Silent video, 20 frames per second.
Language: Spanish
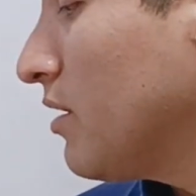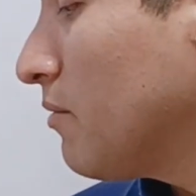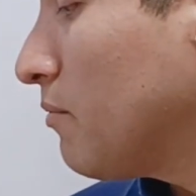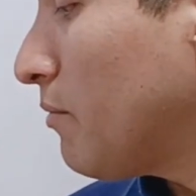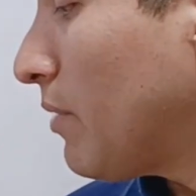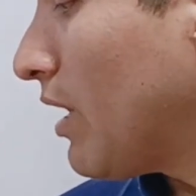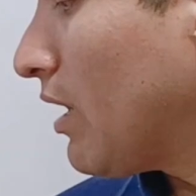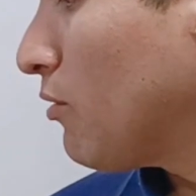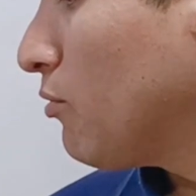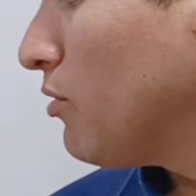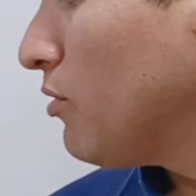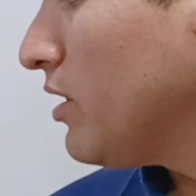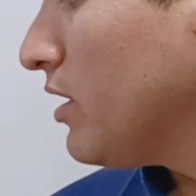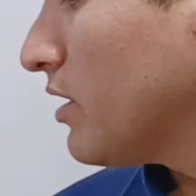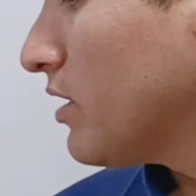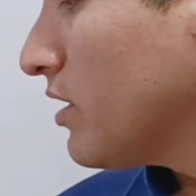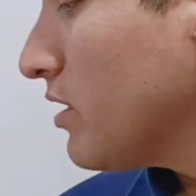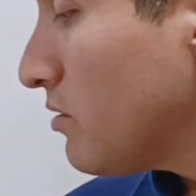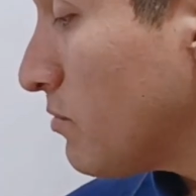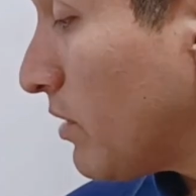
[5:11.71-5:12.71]
Bajo el
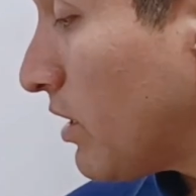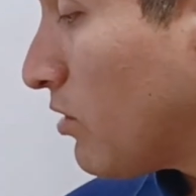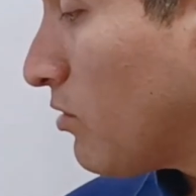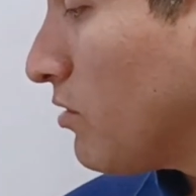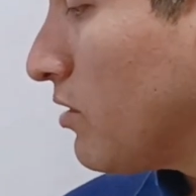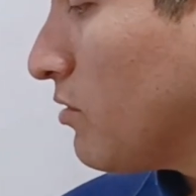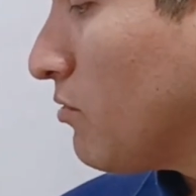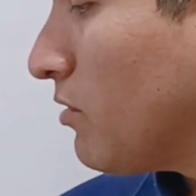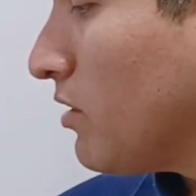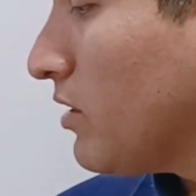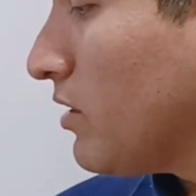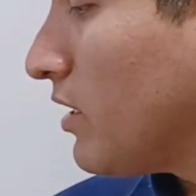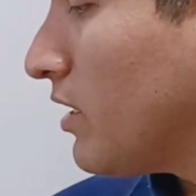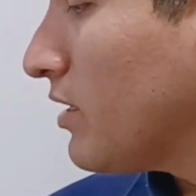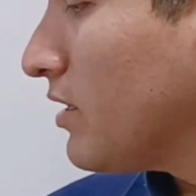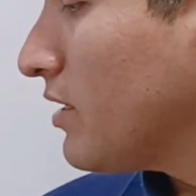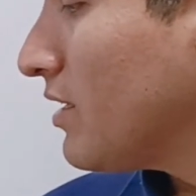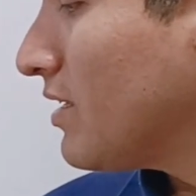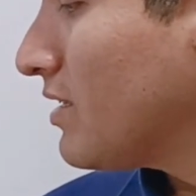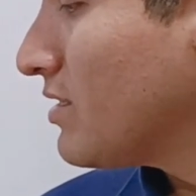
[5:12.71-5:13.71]
x, bajo la
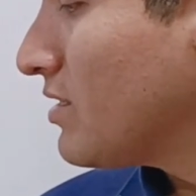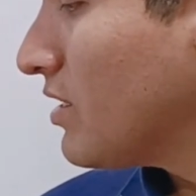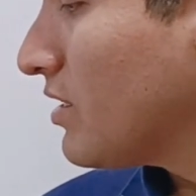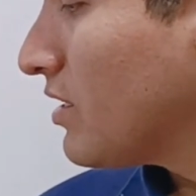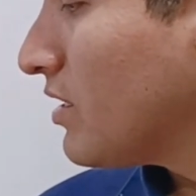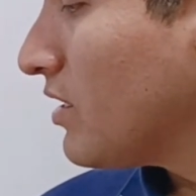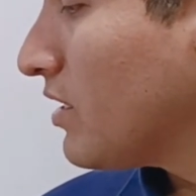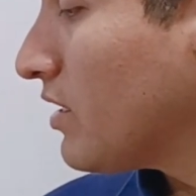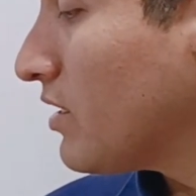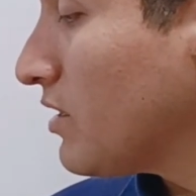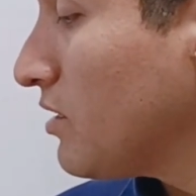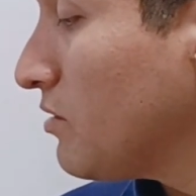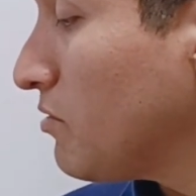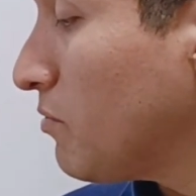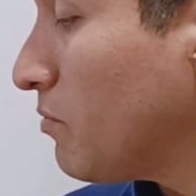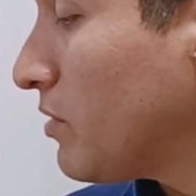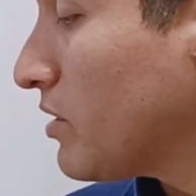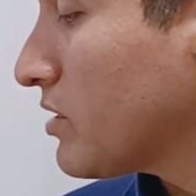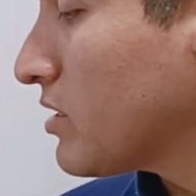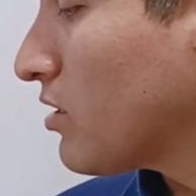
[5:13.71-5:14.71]
igualdad, el 7
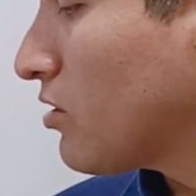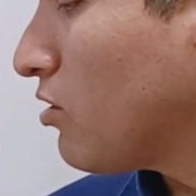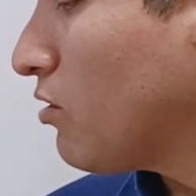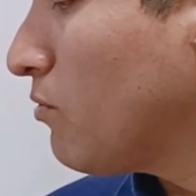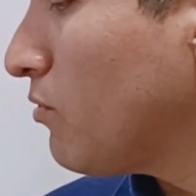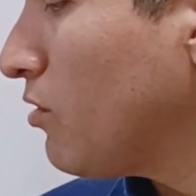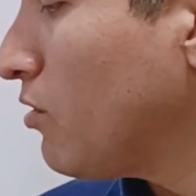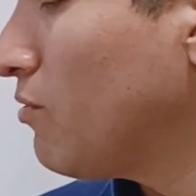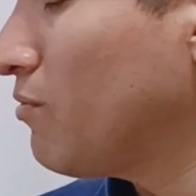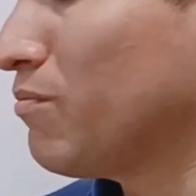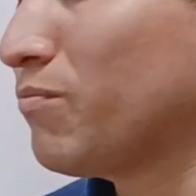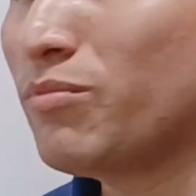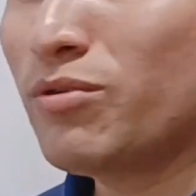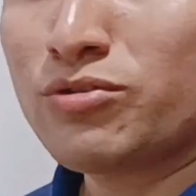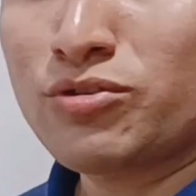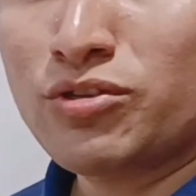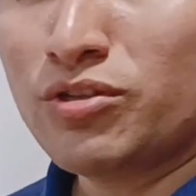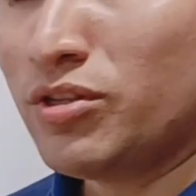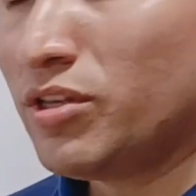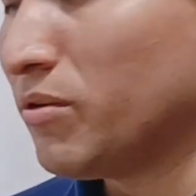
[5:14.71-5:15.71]
negativo pasa como
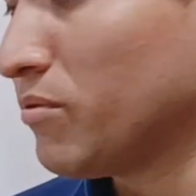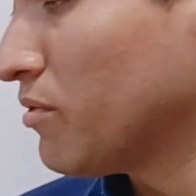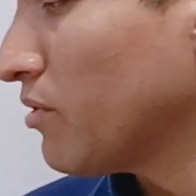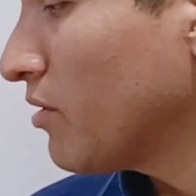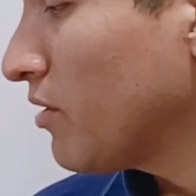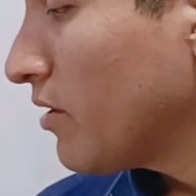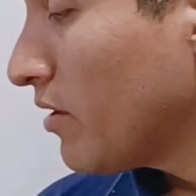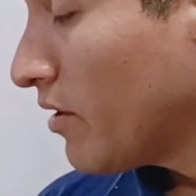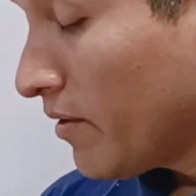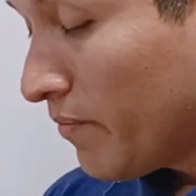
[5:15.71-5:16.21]
positivo.